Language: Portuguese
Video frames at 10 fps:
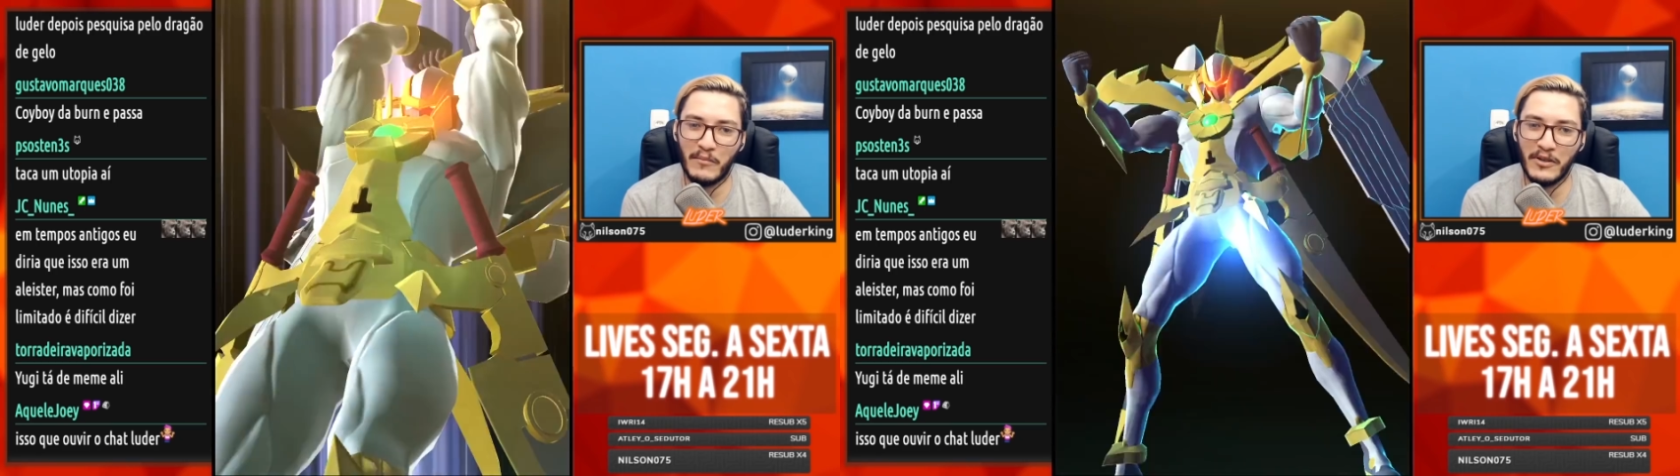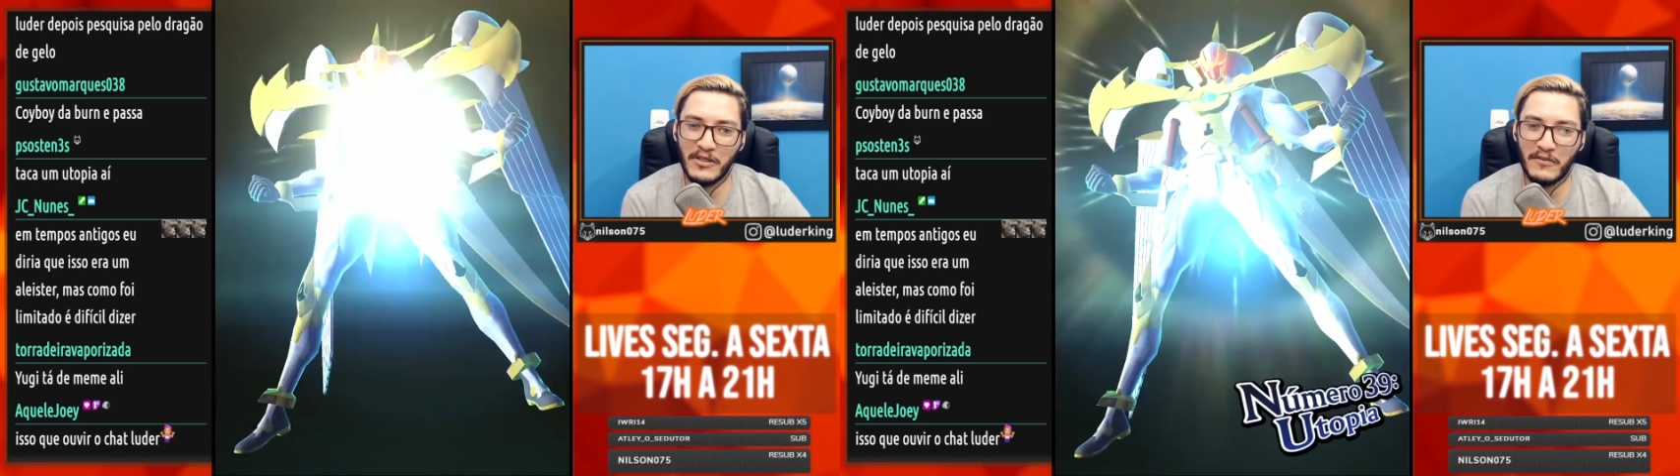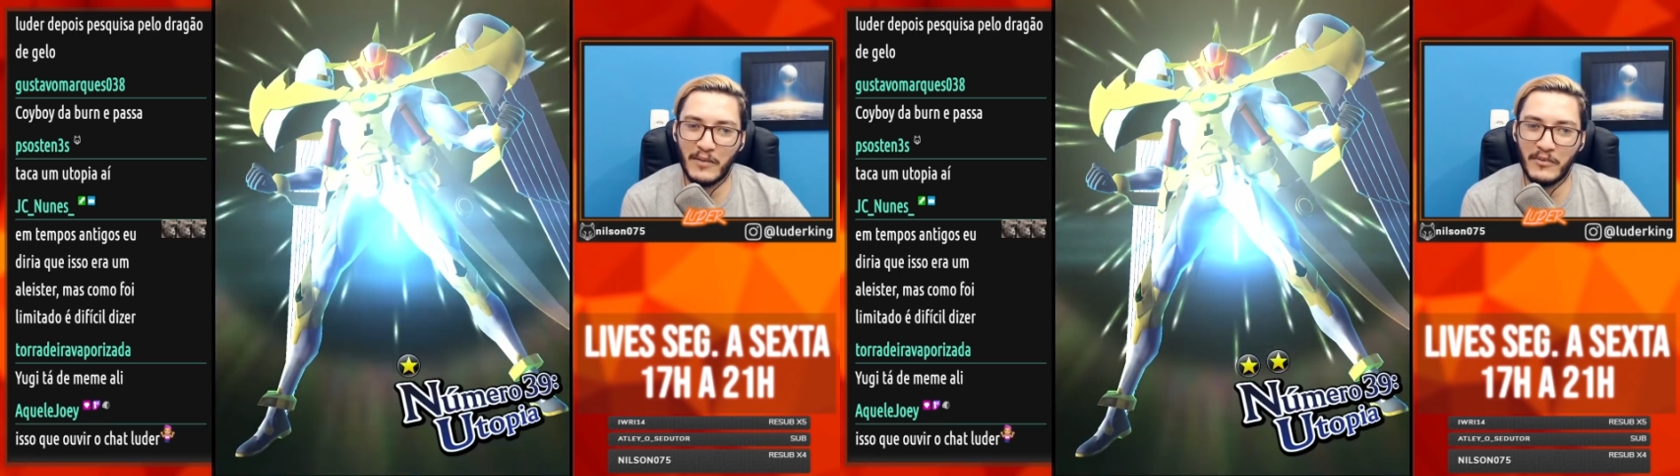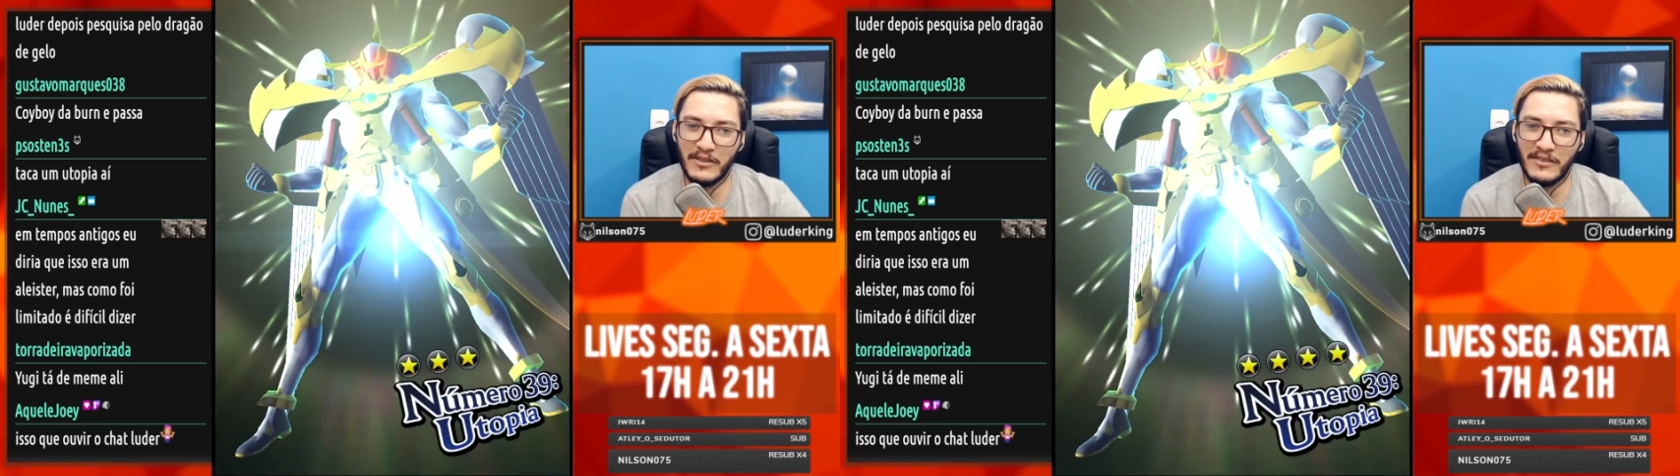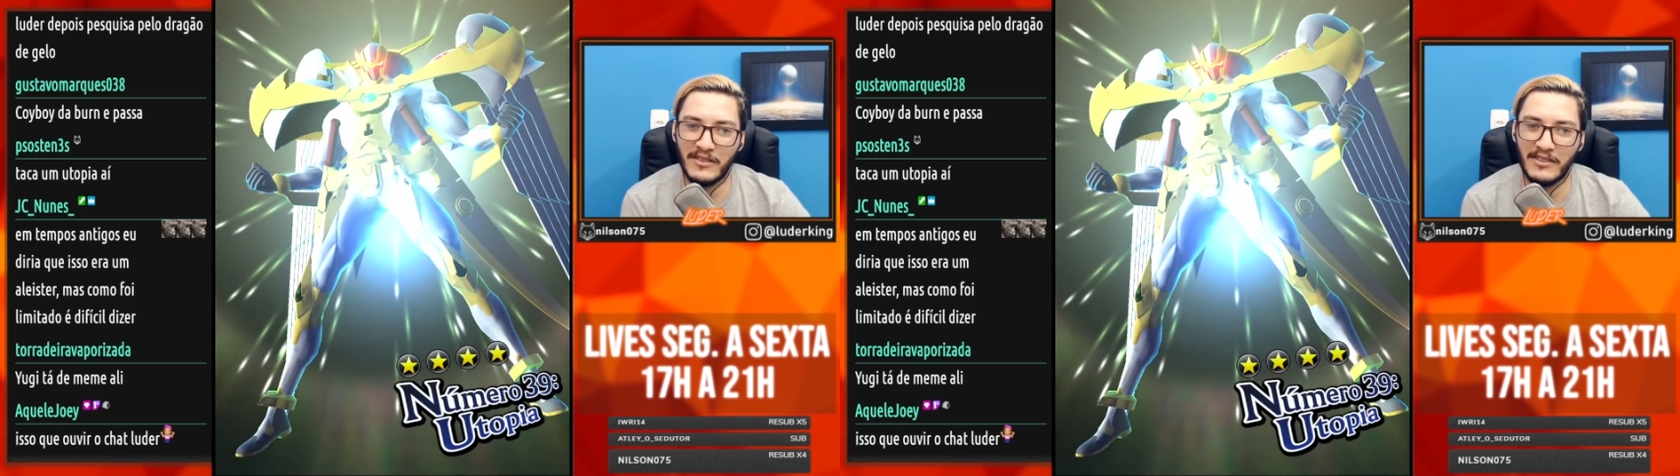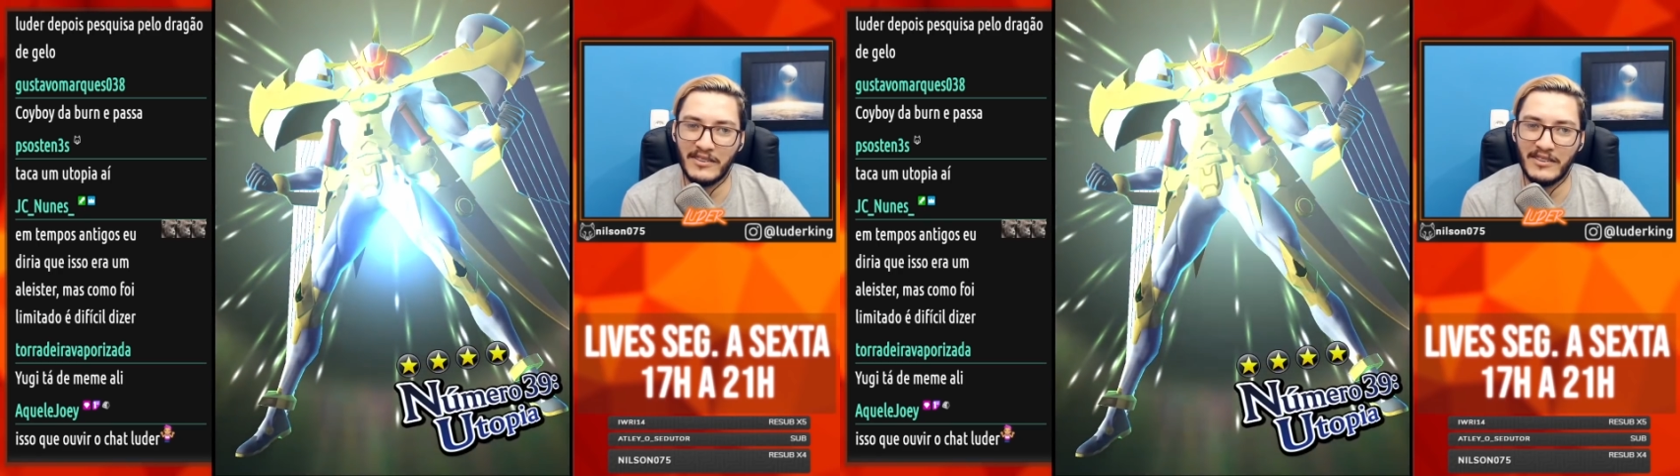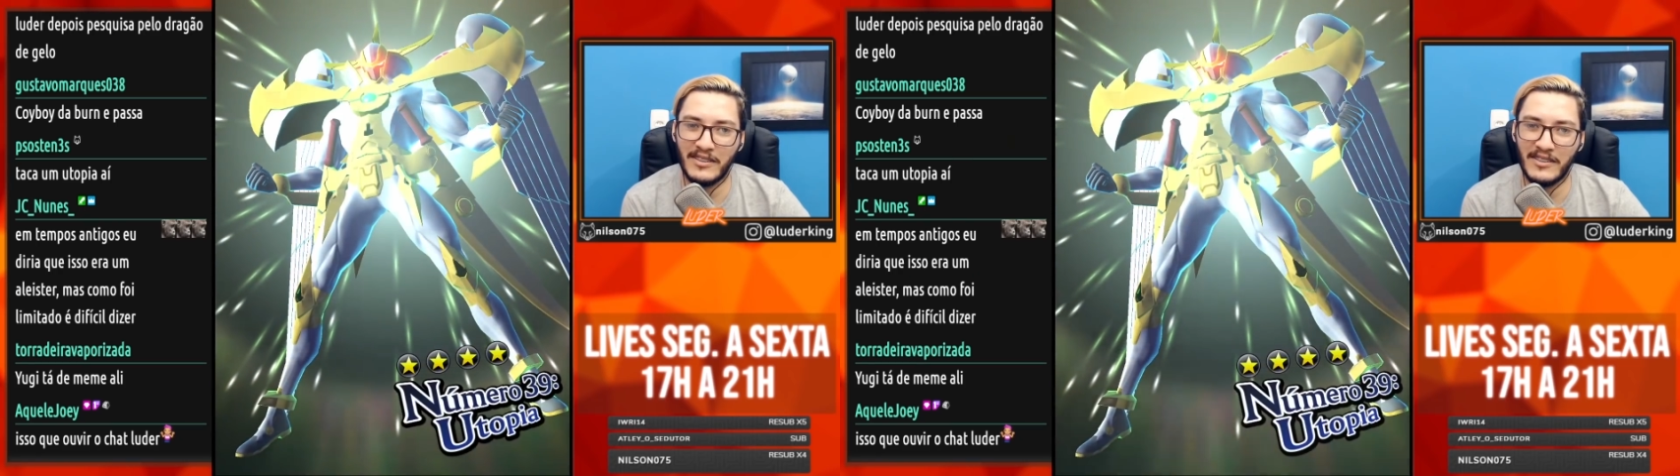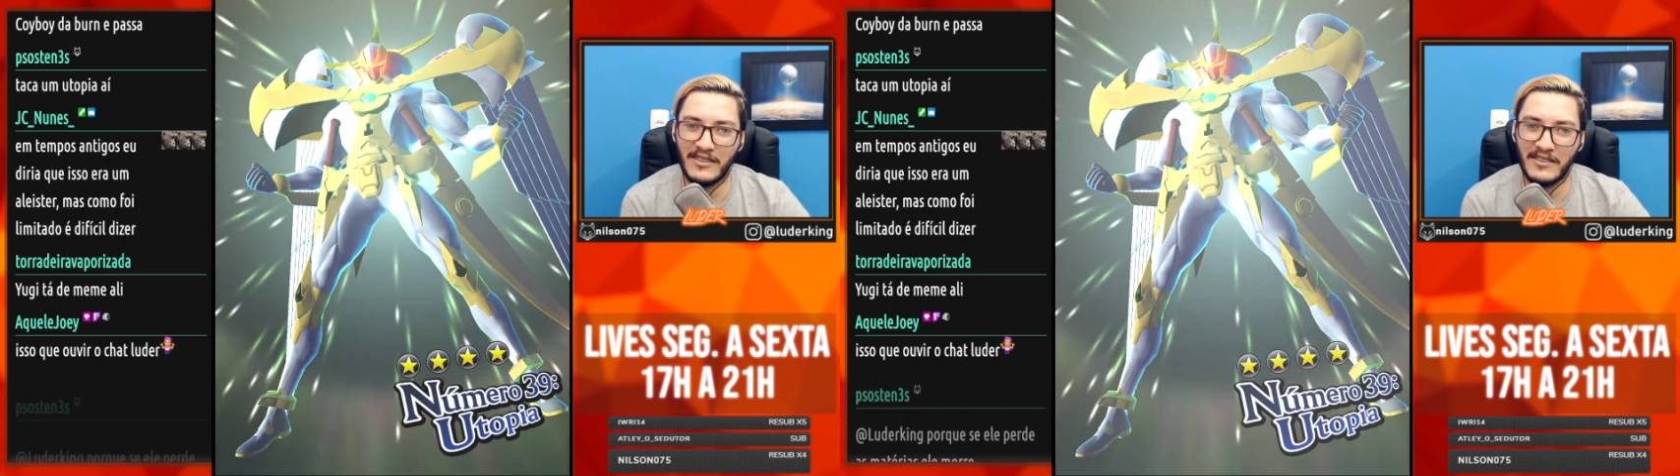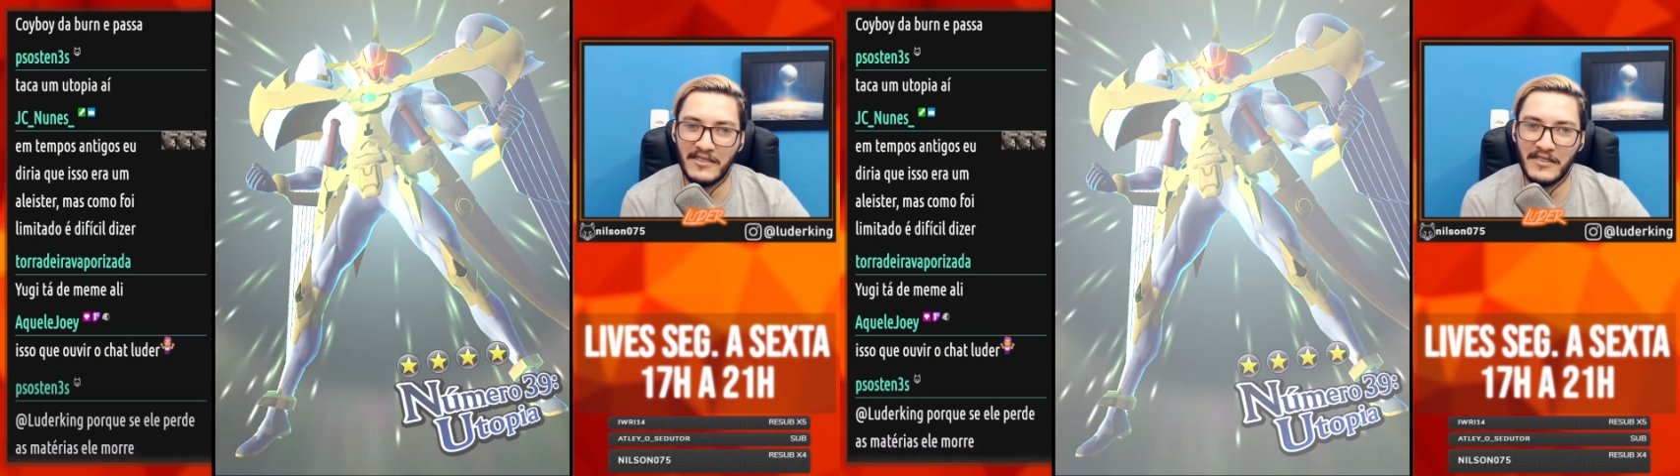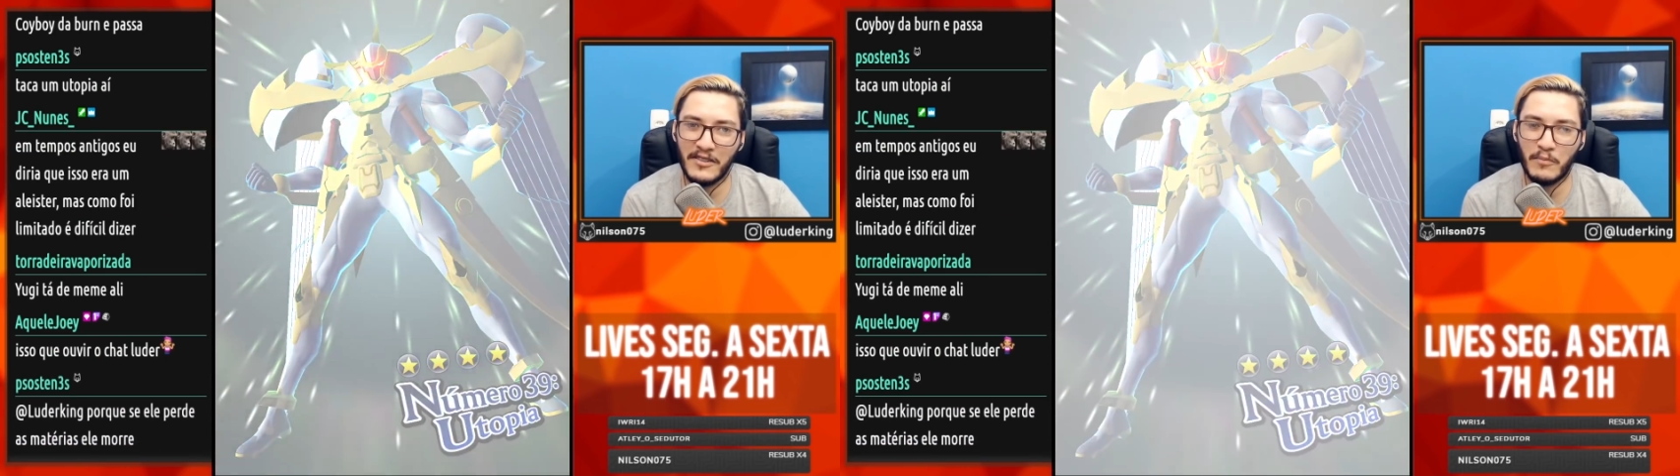Famoso, famoso. Esses